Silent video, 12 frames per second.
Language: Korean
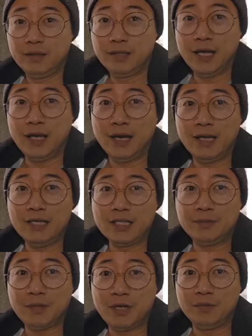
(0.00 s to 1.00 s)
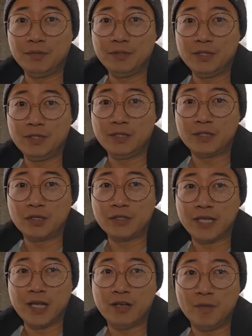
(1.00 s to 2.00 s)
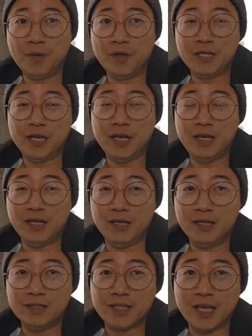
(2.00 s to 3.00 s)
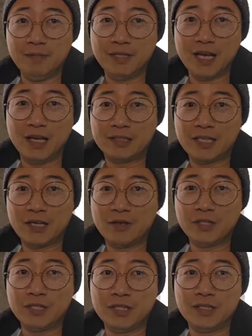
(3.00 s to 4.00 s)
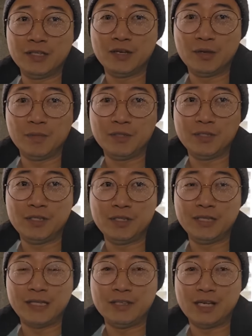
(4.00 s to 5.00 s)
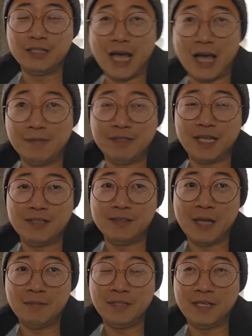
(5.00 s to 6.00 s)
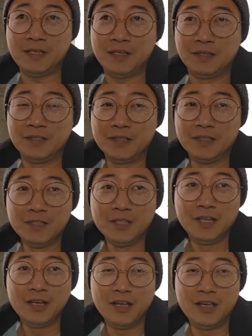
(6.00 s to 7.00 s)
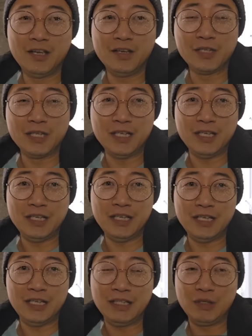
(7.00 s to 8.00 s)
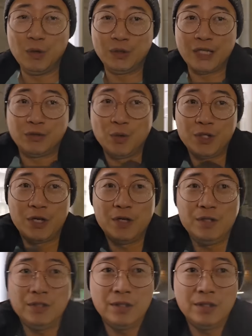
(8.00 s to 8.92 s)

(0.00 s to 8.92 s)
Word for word: 네 안녕하십니까 여러분들 저는 제이컴퍼니의 제이입니다 제가 여기는 여러분들 네덜란드 암스테르담인데요 에, 여기 이곳 대통령